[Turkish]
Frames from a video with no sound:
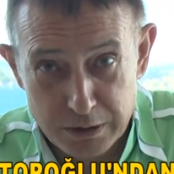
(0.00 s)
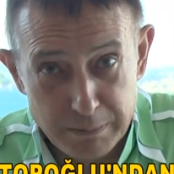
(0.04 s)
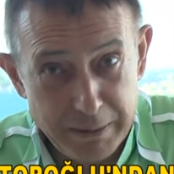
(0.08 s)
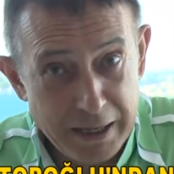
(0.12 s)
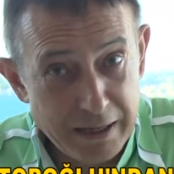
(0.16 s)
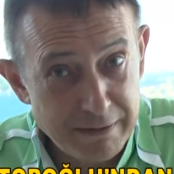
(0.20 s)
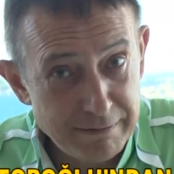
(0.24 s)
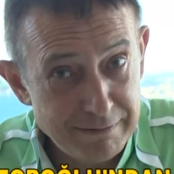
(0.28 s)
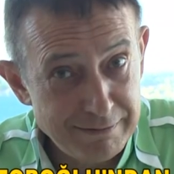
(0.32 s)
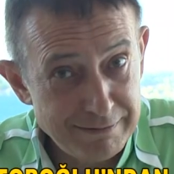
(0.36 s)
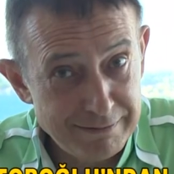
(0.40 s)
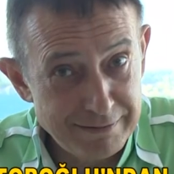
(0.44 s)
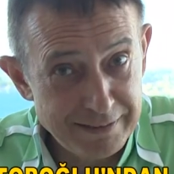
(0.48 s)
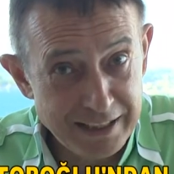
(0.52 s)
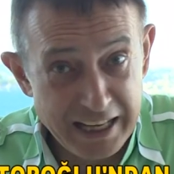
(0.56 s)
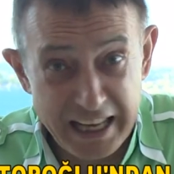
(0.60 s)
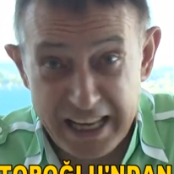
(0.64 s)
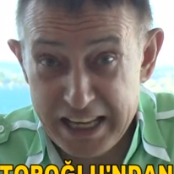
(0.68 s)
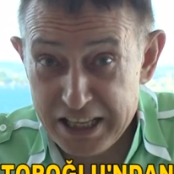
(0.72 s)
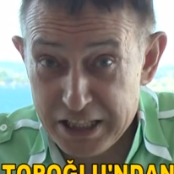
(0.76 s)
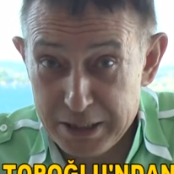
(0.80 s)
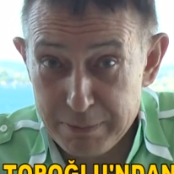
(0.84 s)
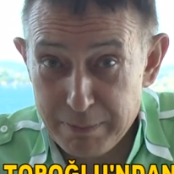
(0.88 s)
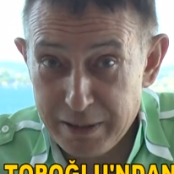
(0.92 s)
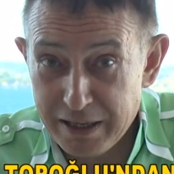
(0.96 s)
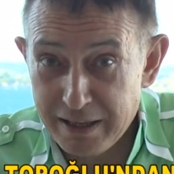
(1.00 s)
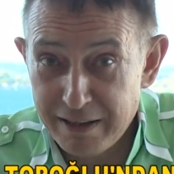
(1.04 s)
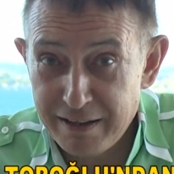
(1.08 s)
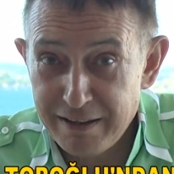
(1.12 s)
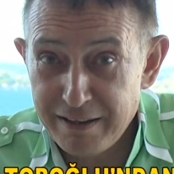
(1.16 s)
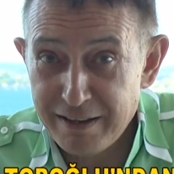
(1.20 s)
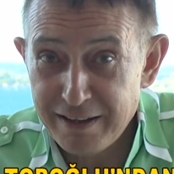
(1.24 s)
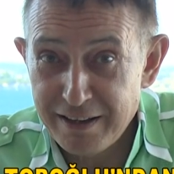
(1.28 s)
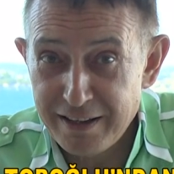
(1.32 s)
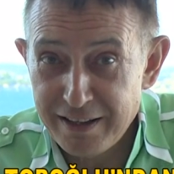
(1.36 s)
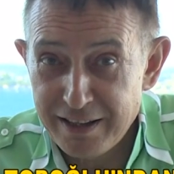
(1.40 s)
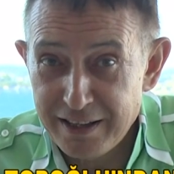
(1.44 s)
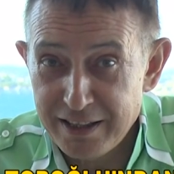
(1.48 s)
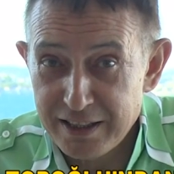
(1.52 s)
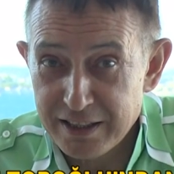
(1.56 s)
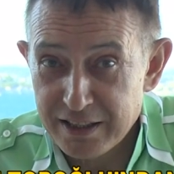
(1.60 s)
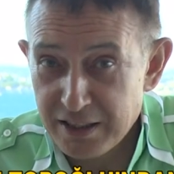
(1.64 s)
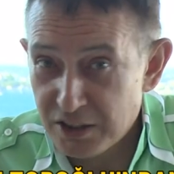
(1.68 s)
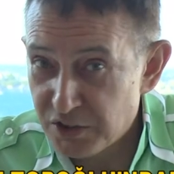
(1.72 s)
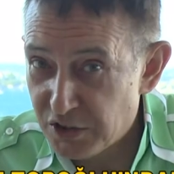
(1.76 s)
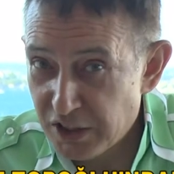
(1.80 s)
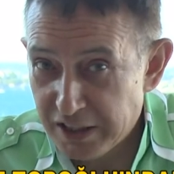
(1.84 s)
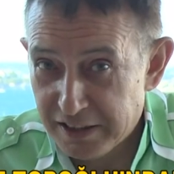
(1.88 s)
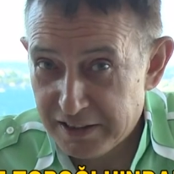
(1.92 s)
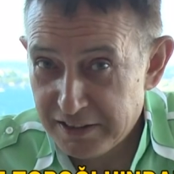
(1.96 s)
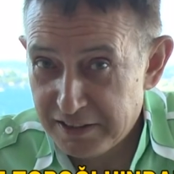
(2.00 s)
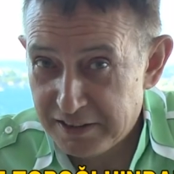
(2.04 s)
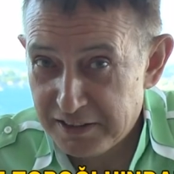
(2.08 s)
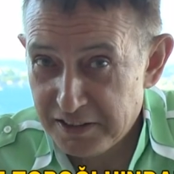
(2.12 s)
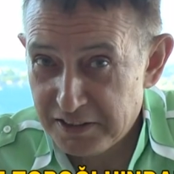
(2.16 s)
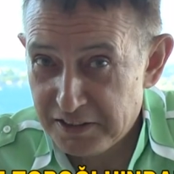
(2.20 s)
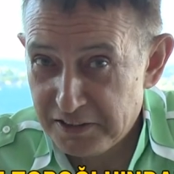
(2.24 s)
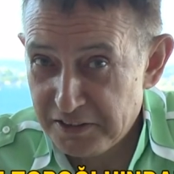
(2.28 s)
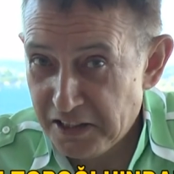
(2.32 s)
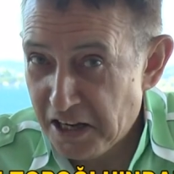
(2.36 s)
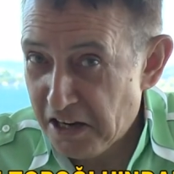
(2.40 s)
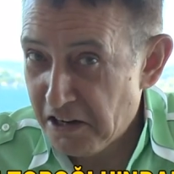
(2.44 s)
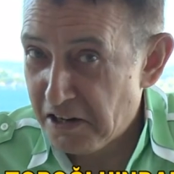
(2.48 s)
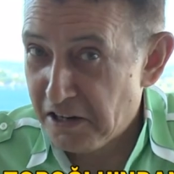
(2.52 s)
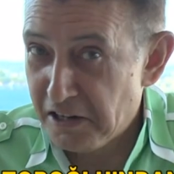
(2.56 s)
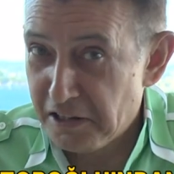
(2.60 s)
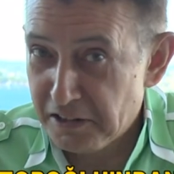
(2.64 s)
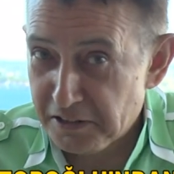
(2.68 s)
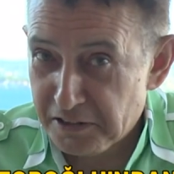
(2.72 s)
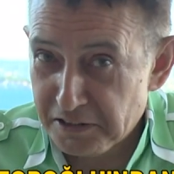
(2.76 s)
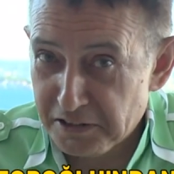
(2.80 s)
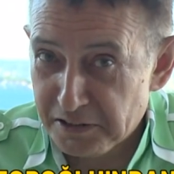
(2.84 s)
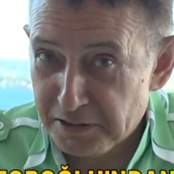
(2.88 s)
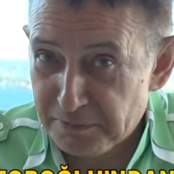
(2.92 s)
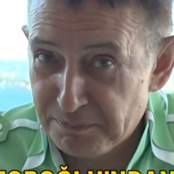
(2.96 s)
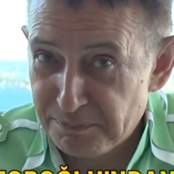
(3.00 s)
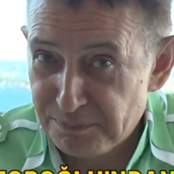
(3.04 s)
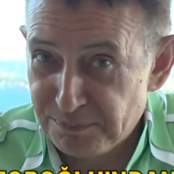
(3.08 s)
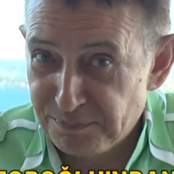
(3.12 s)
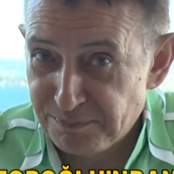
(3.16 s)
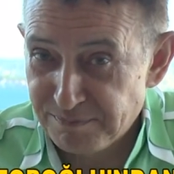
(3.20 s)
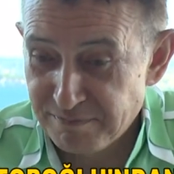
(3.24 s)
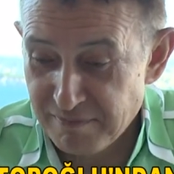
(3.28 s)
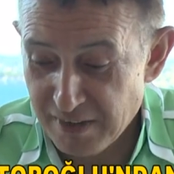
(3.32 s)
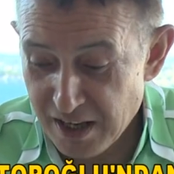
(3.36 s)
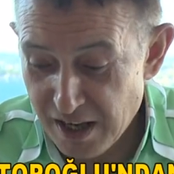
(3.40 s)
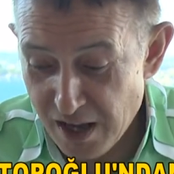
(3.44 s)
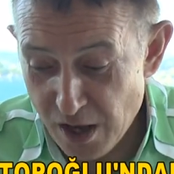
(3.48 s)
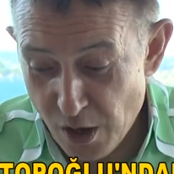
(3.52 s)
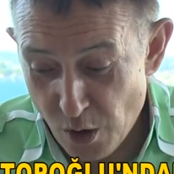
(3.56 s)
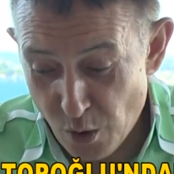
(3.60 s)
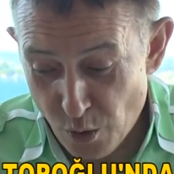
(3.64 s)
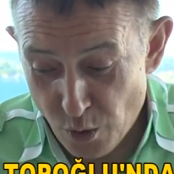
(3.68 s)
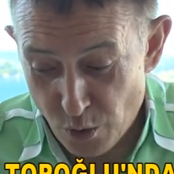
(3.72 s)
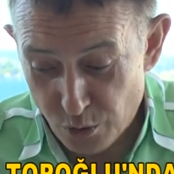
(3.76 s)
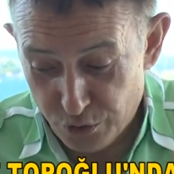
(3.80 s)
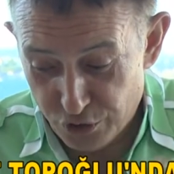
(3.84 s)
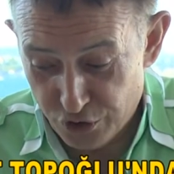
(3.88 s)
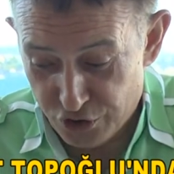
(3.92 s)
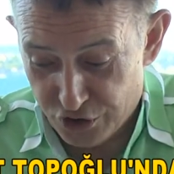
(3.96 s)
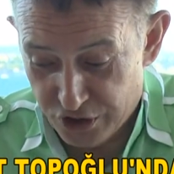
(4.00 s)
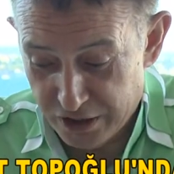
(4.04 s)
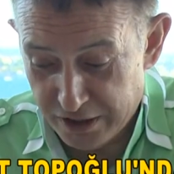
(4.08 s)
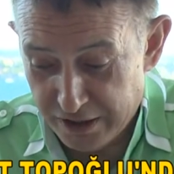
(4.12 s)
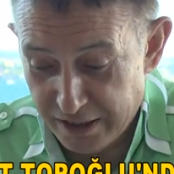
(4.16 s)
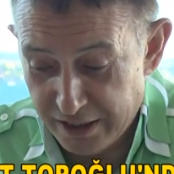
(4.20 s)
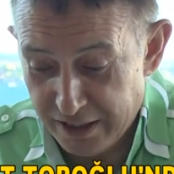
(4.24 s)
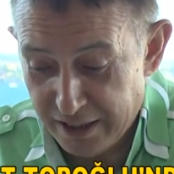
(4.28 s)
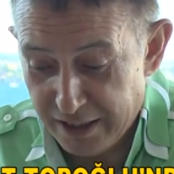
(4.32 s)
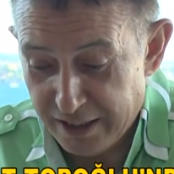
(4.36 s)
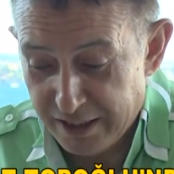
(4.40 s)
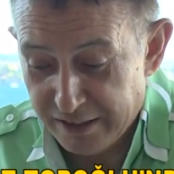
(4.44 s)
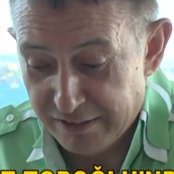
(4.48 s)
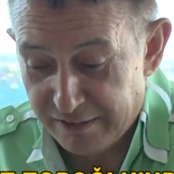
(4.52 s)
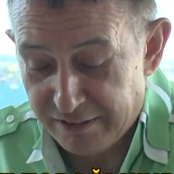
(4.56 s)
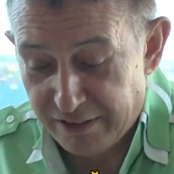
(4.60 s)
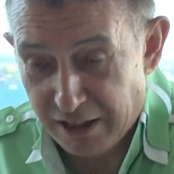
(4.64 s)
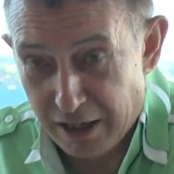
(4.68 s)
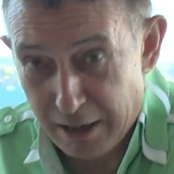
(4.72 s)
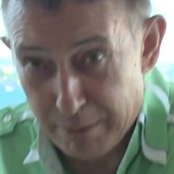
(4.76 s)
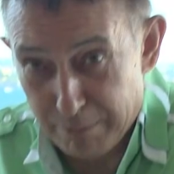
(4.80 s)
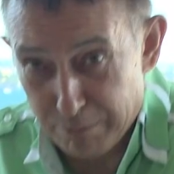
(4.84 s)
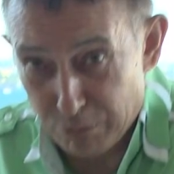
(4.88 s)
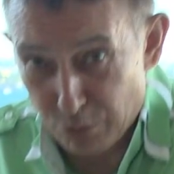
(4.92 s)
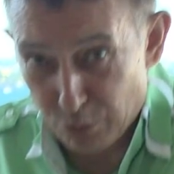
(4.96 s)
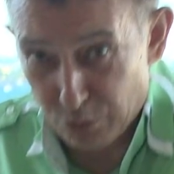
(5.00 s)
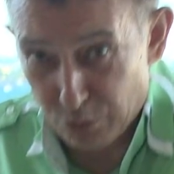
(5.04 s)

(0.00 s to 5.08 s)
ki ben ekmeği yasak listesinden kaldırdım. Onun için tam